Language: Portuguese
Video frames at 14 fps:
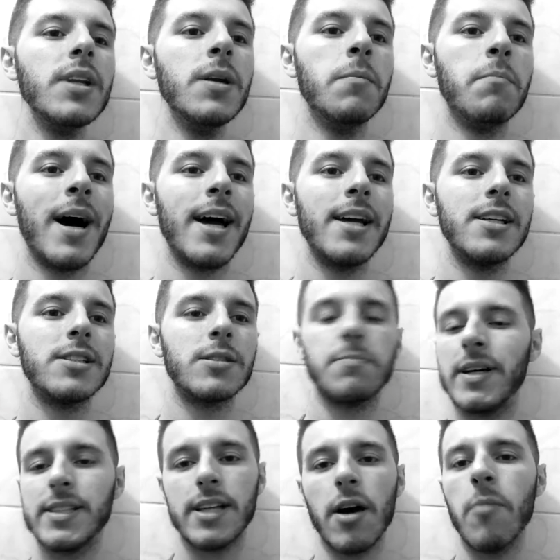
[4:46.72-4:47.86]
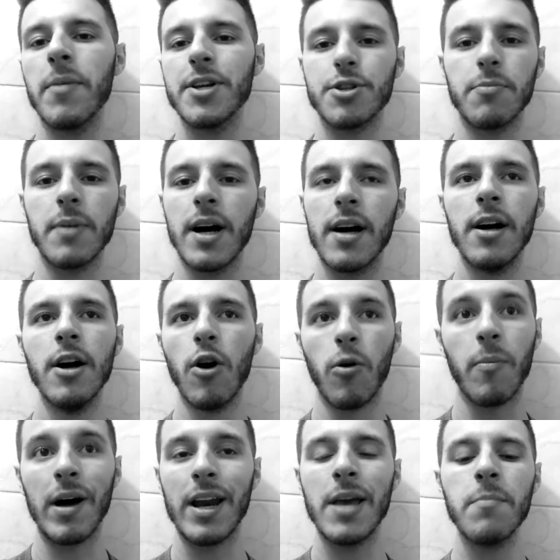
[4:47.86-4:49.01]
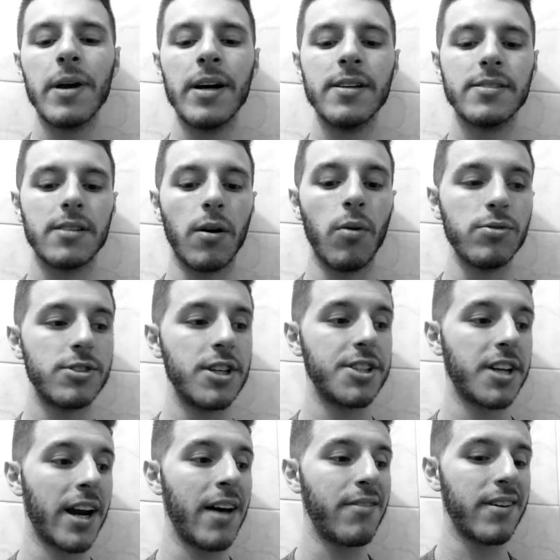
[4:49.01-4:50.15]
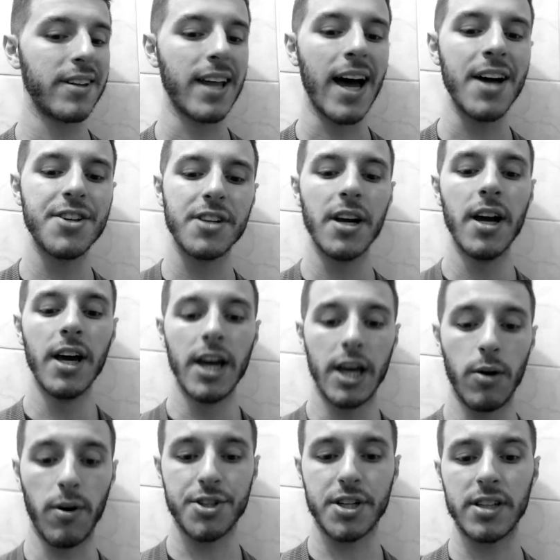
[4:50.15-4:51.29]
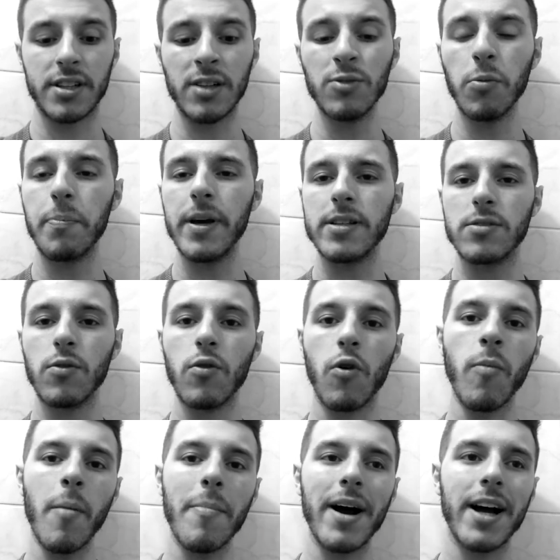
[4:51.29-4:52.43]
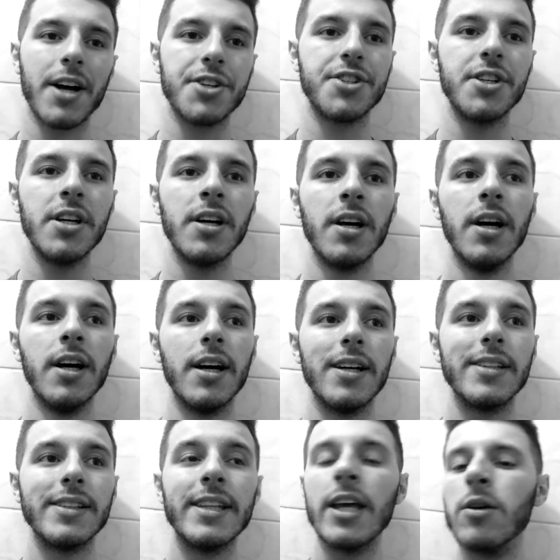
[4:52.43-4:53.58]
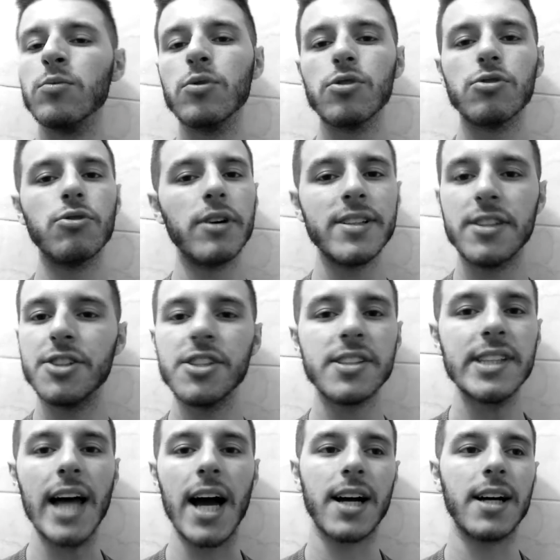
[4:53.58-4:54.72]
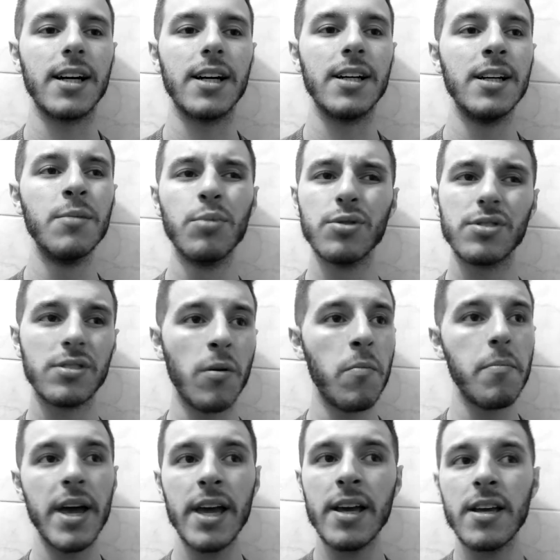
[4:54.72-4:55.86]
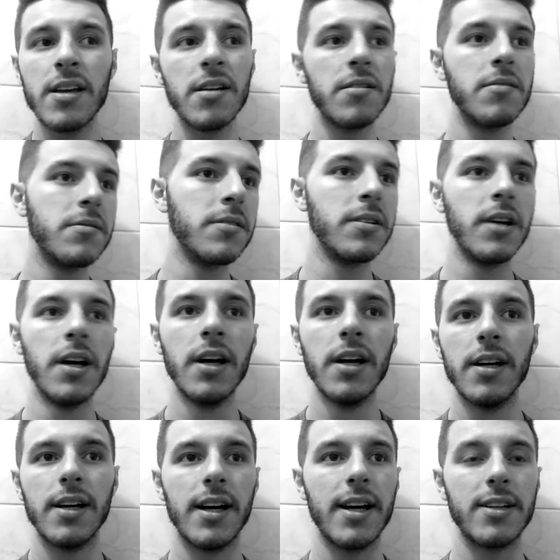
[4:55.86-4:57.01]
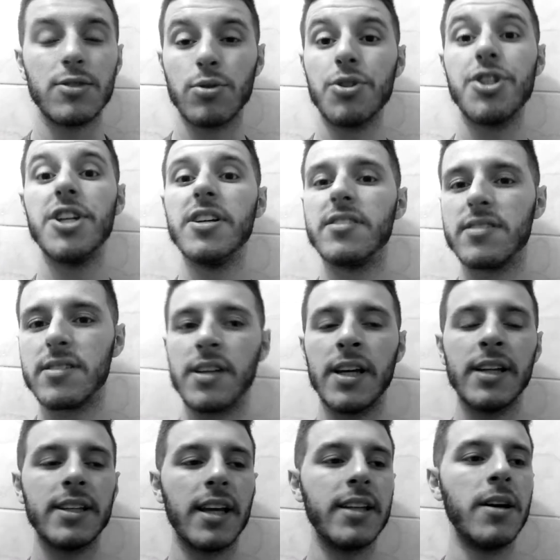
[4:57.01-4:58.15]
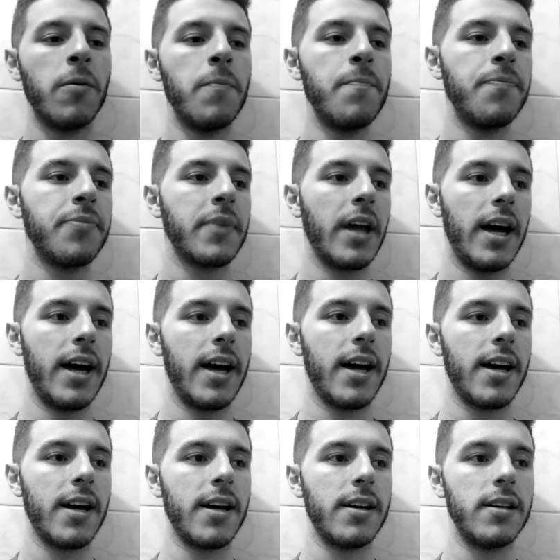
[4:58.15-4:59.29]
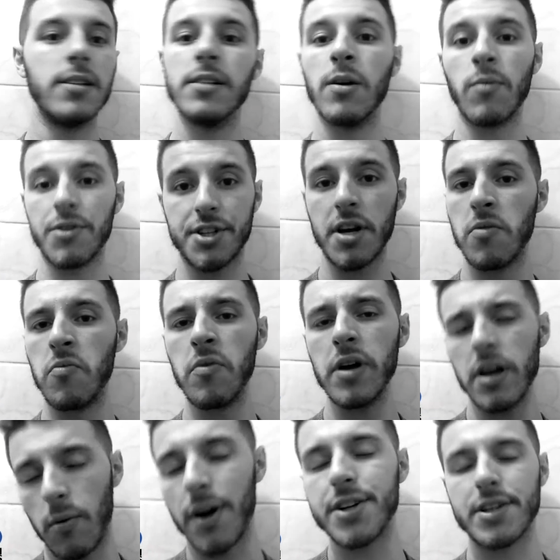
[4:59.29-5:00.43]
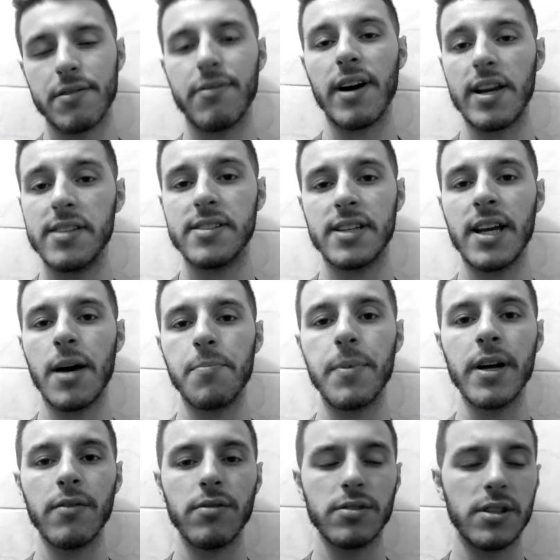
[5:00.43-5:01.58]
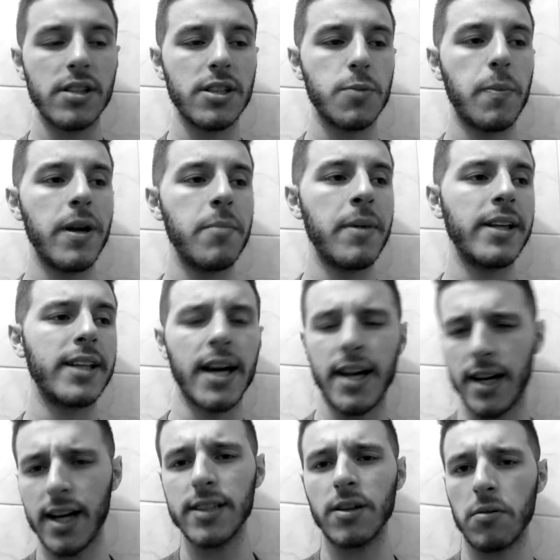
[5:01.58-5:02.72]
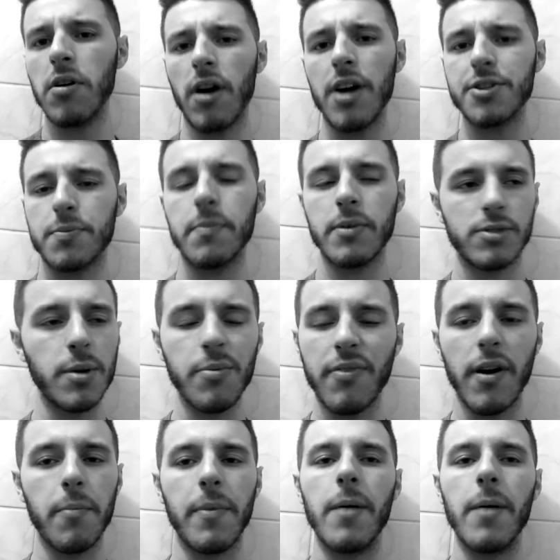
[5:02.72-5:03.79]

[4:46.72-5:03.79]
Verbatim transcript: mas, mas realmente é uma, uma lembrança. Ou seja, na verdade, eu acho que tanto pêssego como abacaxi, nenhum dos dois se destaca. Ambos estão bem é, sutis, entendeu? É, não achei ruim, eu acho que vale sim a pena vocês experimentarem cada um. Eu acho, eu sempre falo pra